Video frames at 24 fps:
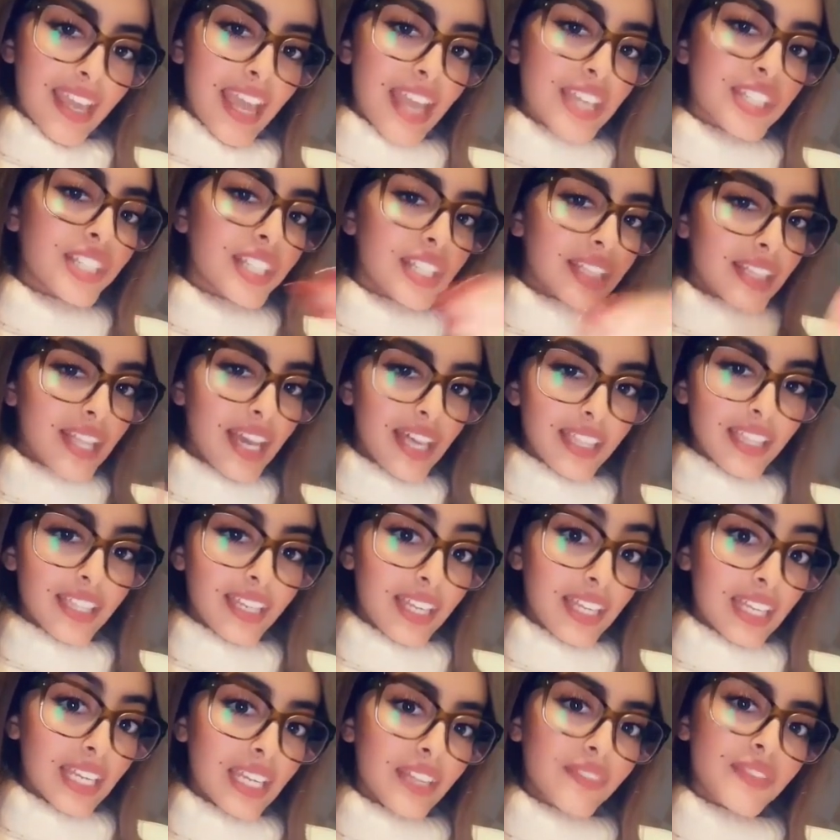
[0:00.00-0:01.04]
ايش اللي
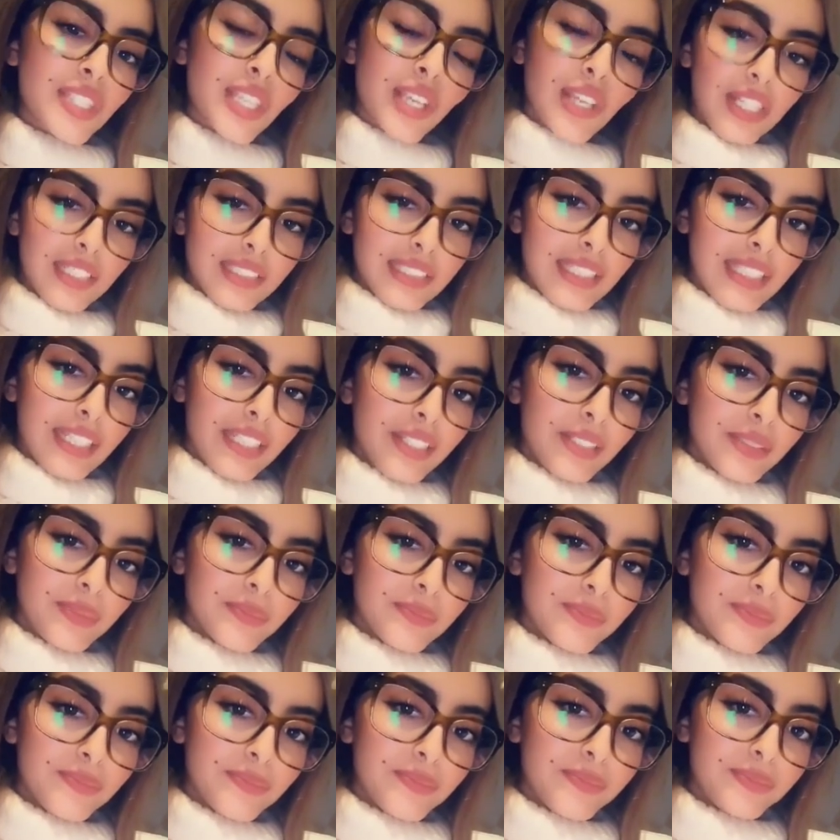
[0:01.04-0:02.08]
تلاحظين على نفسك عدلي
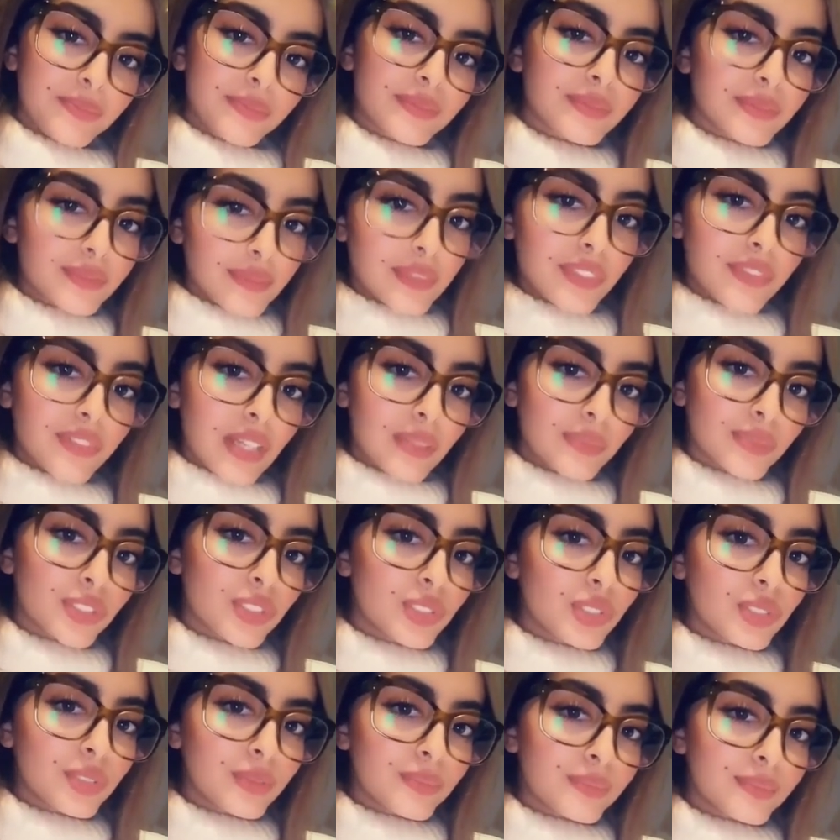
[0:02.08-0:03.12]

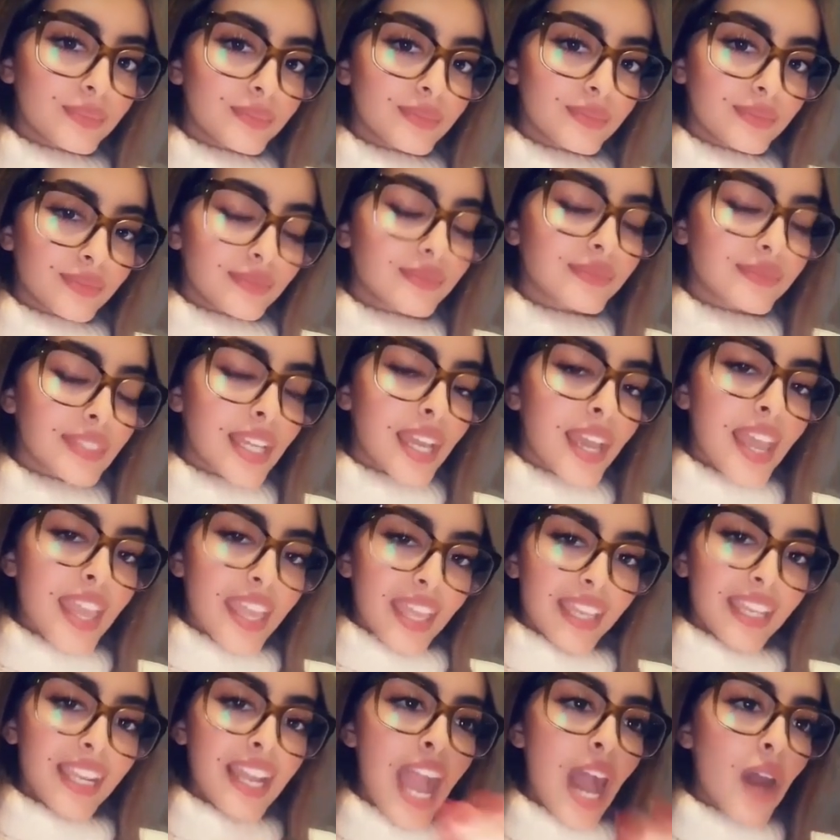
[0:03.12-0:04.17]
فهمتوا
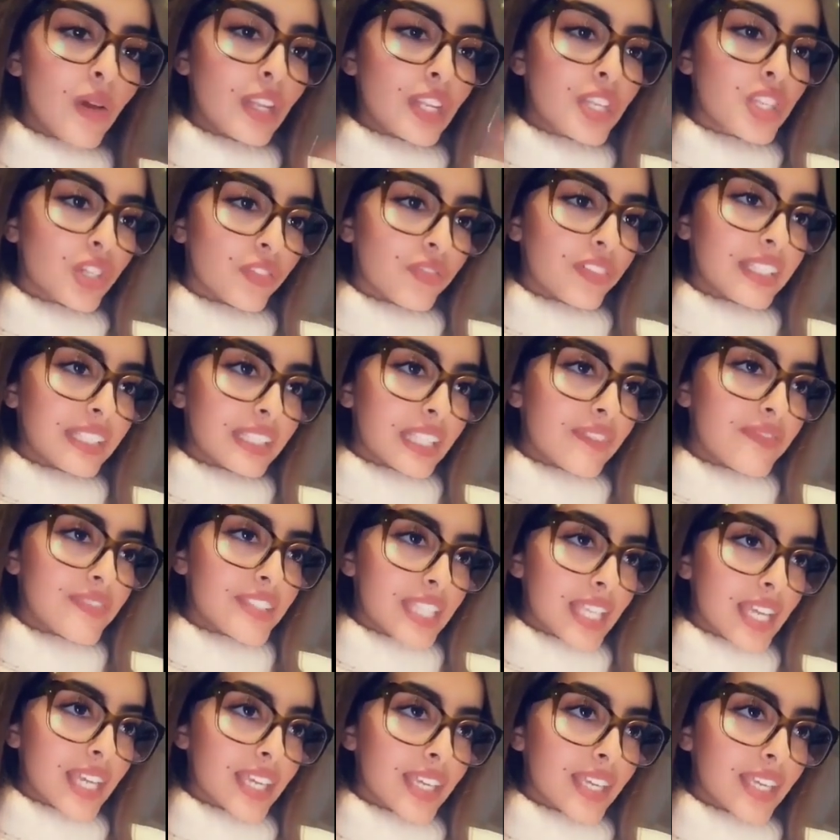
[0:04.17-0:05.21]
يعني حاولي تشوفين
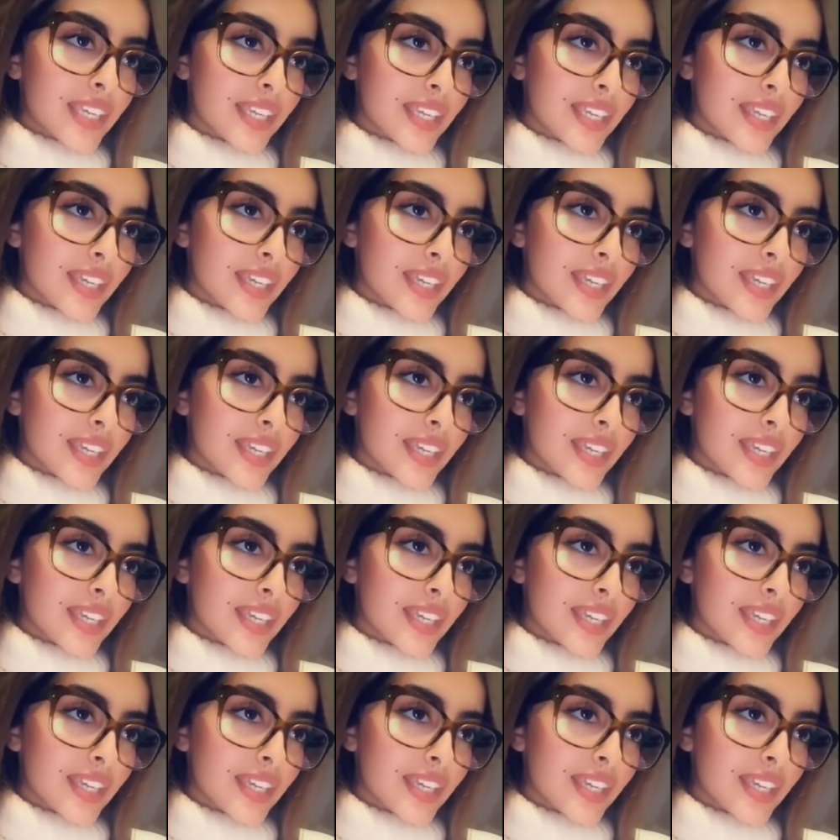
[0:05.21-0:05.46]
نفسك